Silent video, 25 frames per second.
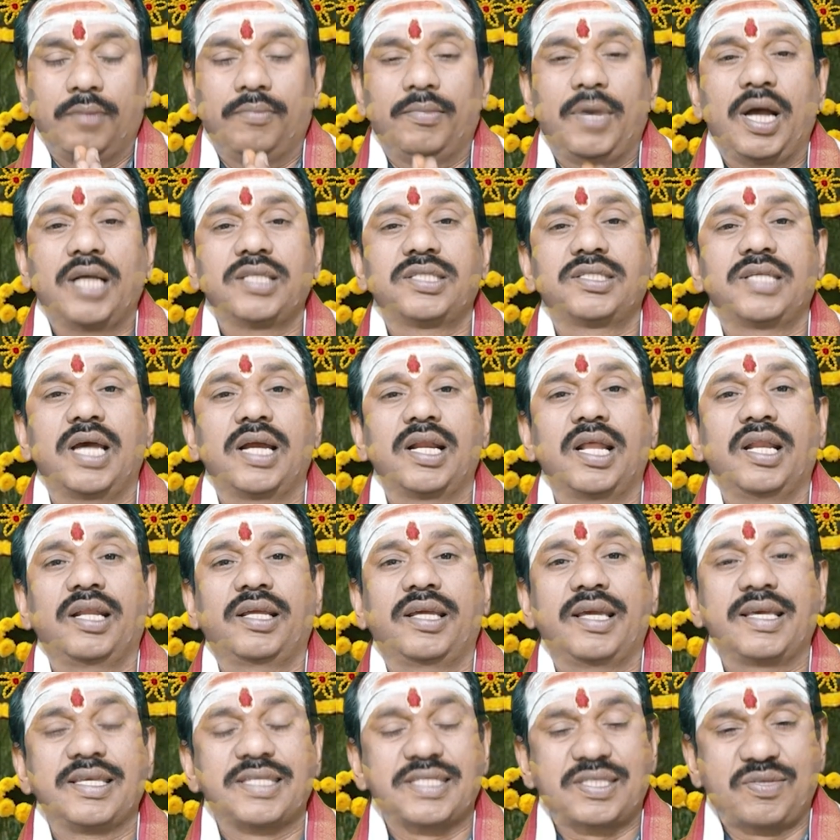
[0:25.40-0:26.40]
మా
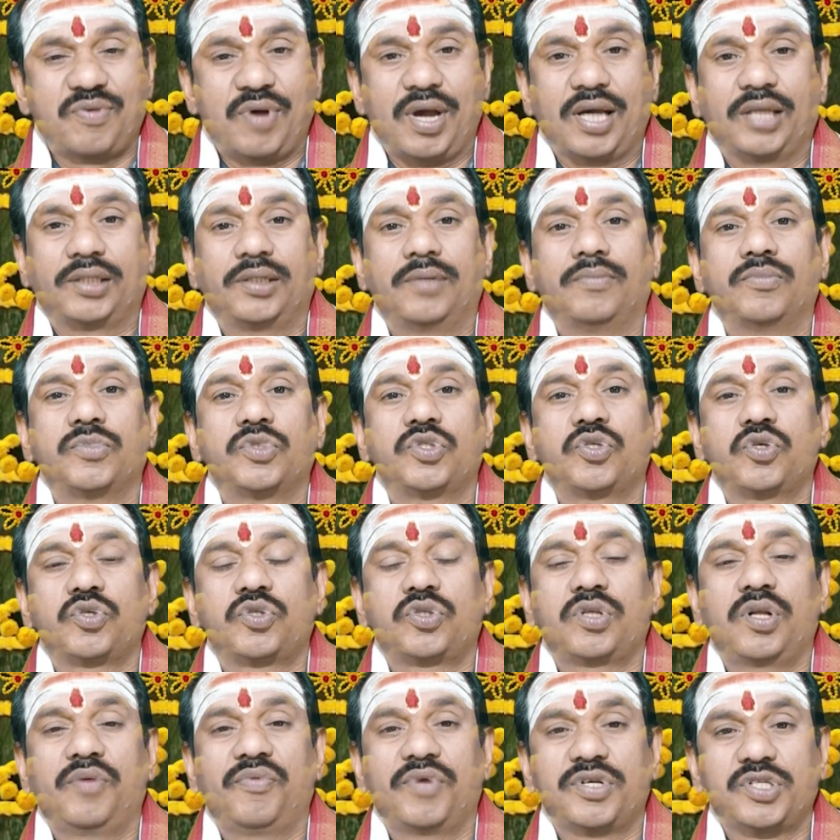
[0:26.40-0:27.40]
ఛానల్కి స్వాగతం
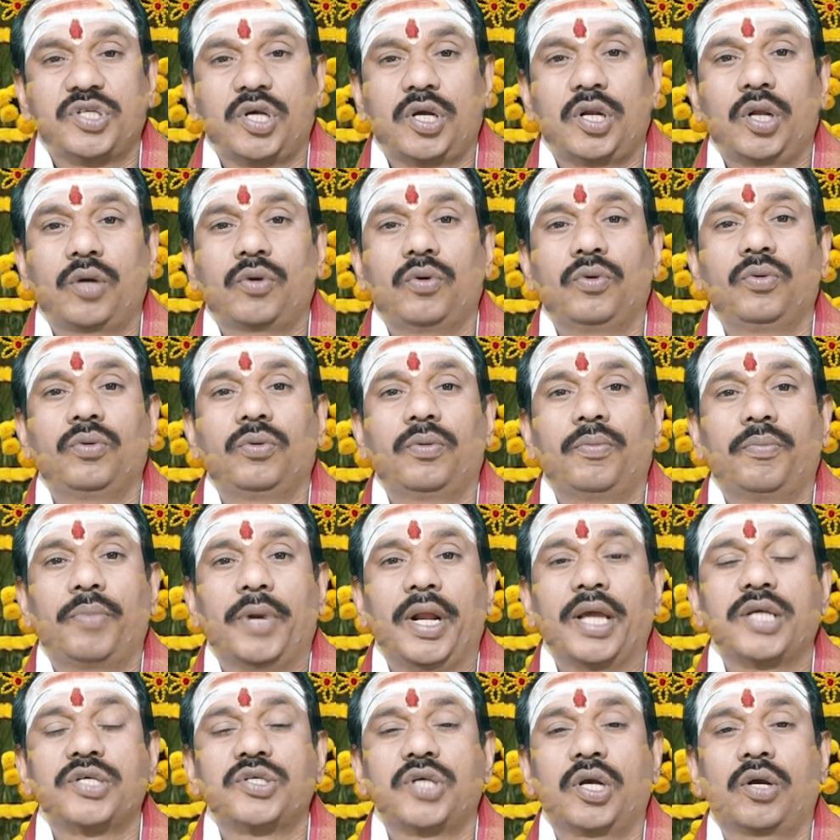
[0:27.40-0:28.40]
చూస్తున్న వీక్షకులకు
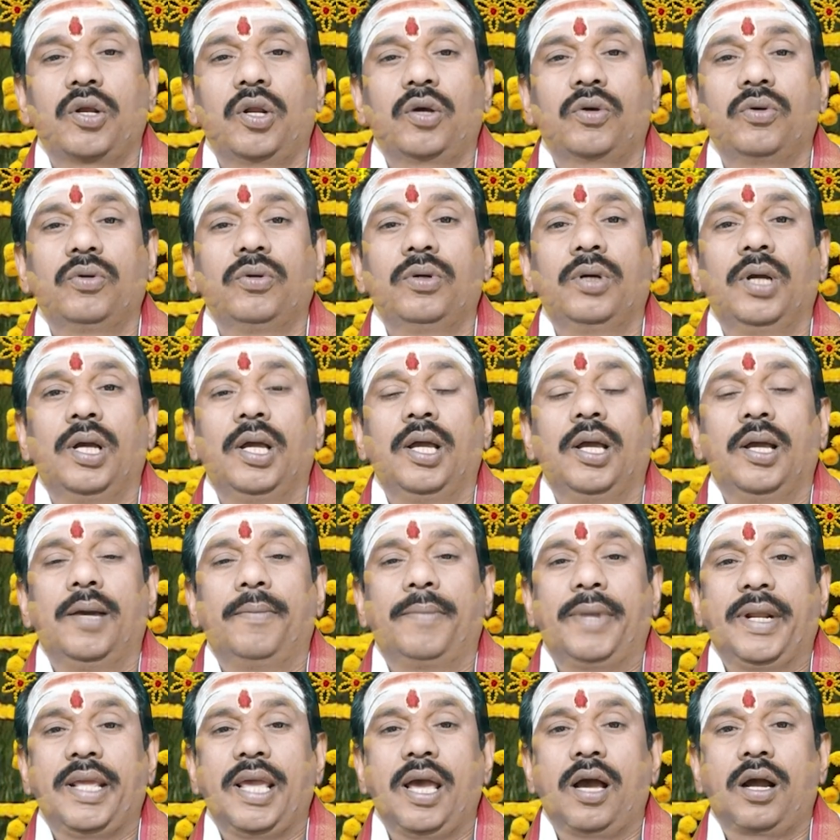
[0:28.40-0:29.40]
ప్రేక్షకులకు
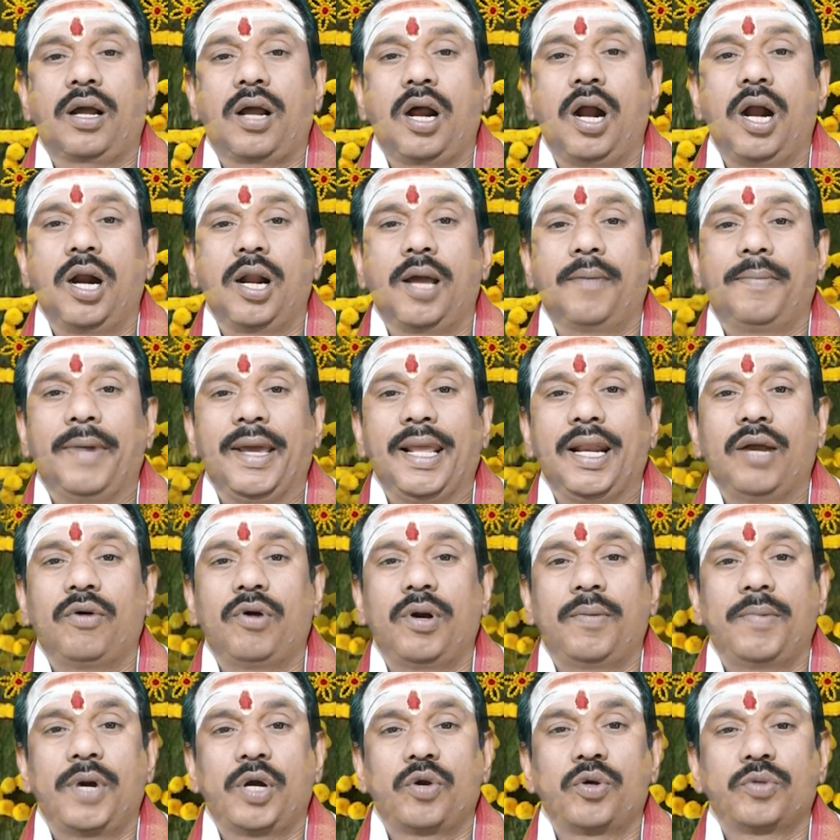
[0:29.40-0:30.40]
ప్రియ కాళభైరవ
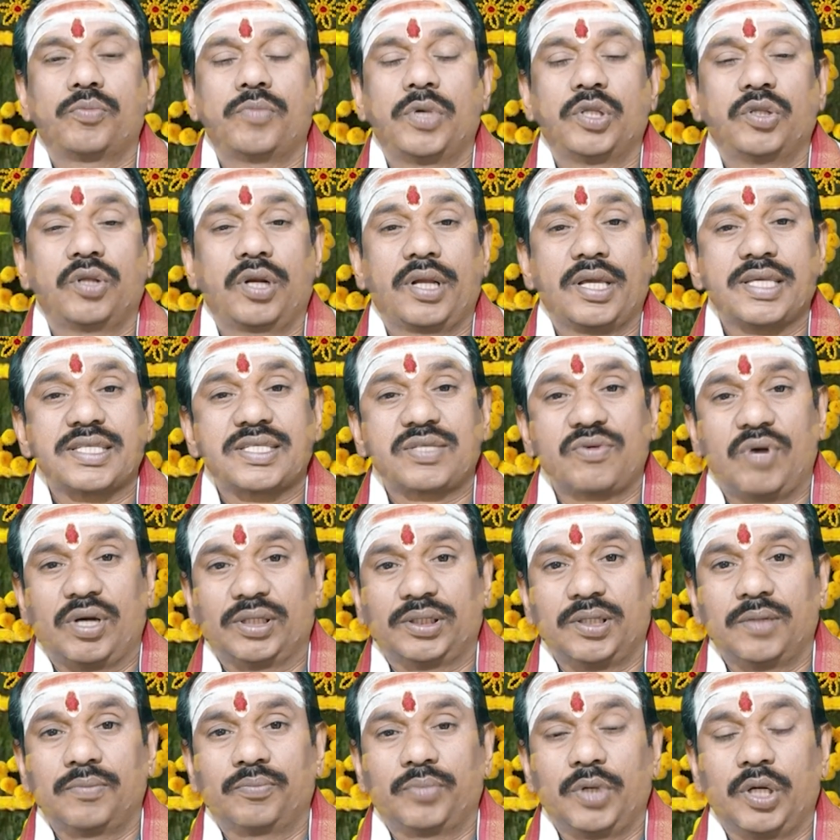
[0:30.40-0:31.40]
భగవద్బంధులకి
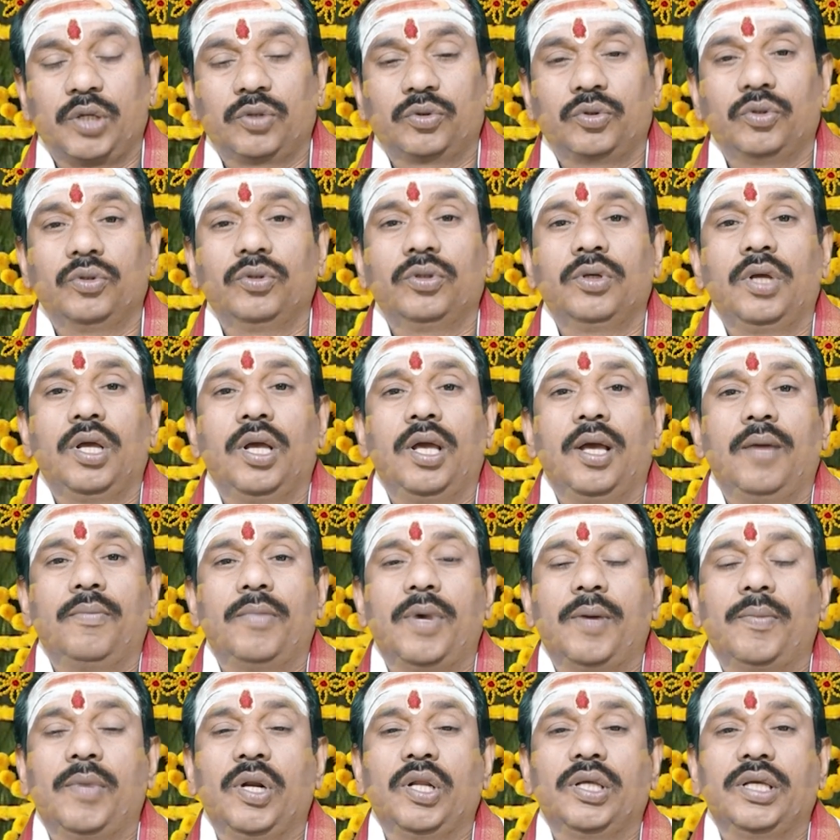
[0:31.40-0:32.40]
స్వాగతం పలుకుతూ
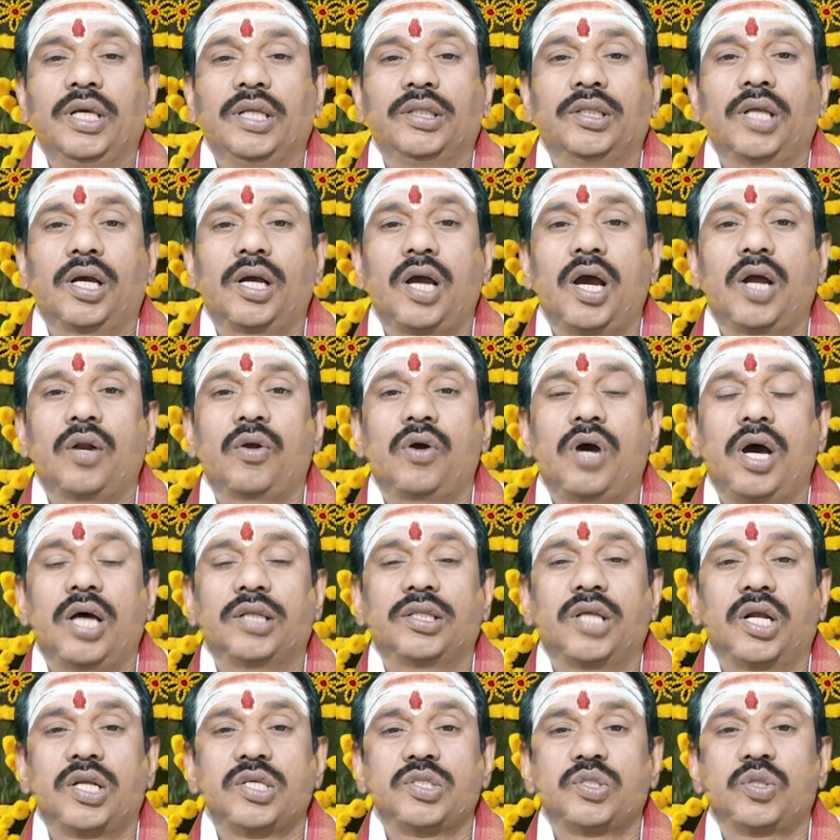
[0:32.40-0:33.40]
మమ్మల్ని ఎంతగానో
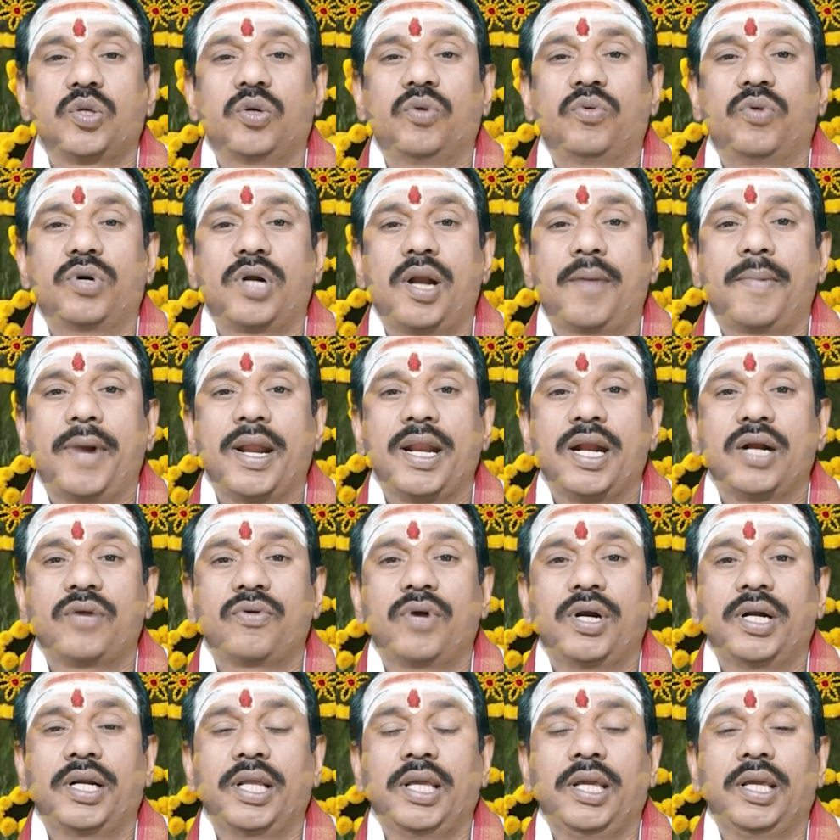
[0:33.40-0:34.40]
ఆదరిస్తూ
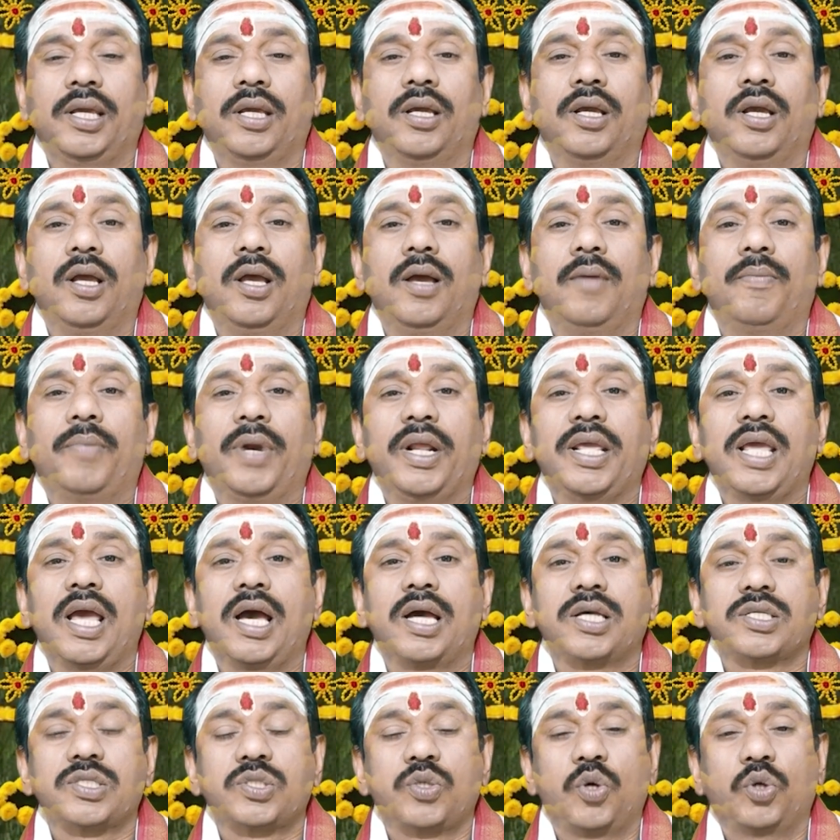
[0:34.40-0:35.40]
ఉండబడినటువంటి ప్రియ
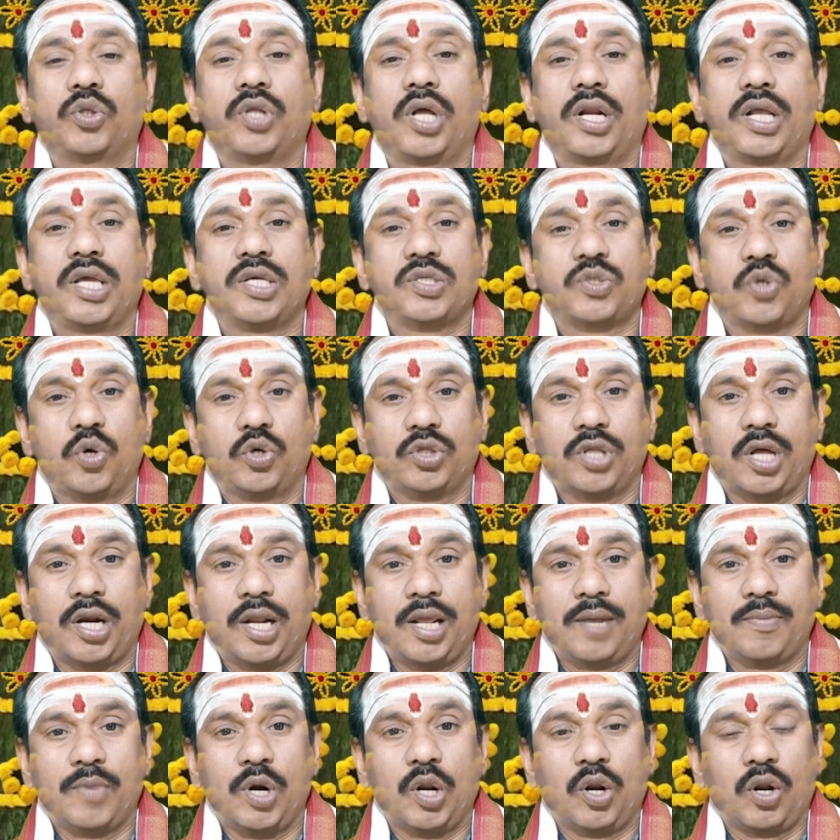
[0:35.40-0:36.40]
సోదరి
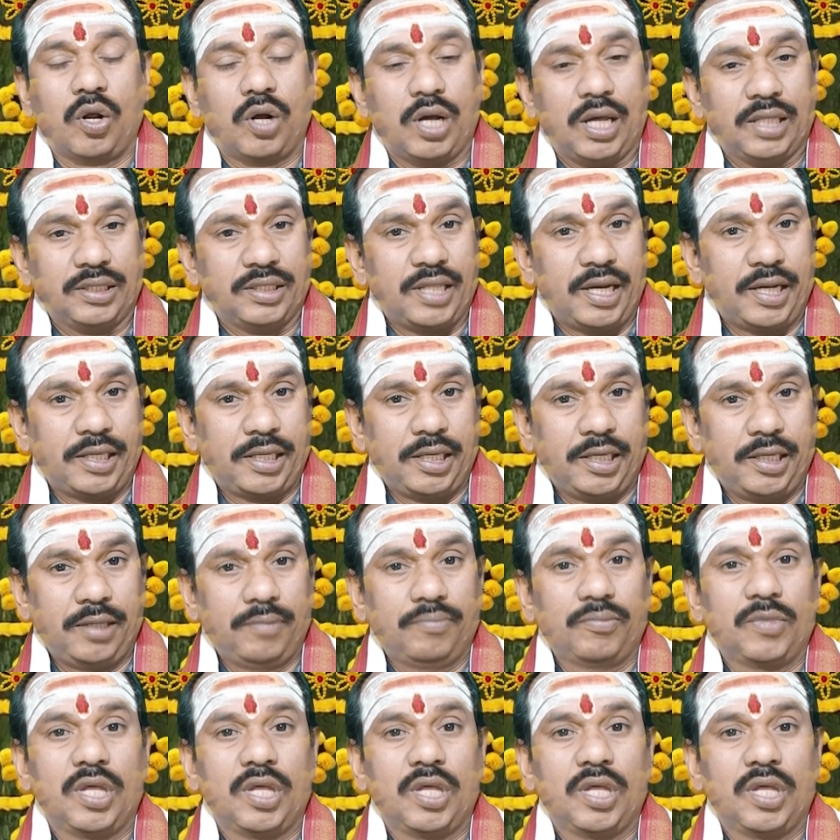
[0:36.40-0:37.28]
సోదరీమణులకు అందరికీ